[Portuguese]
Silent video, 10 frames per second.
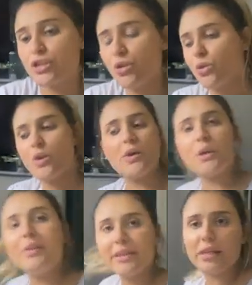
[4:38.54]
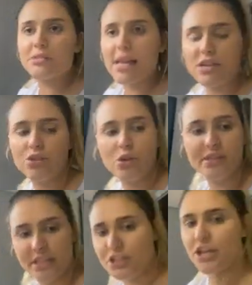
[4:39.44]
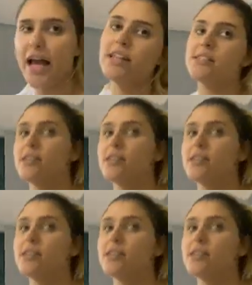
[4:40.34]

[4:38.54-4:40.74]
juro, eu não entendo os cachorros aqui de casa.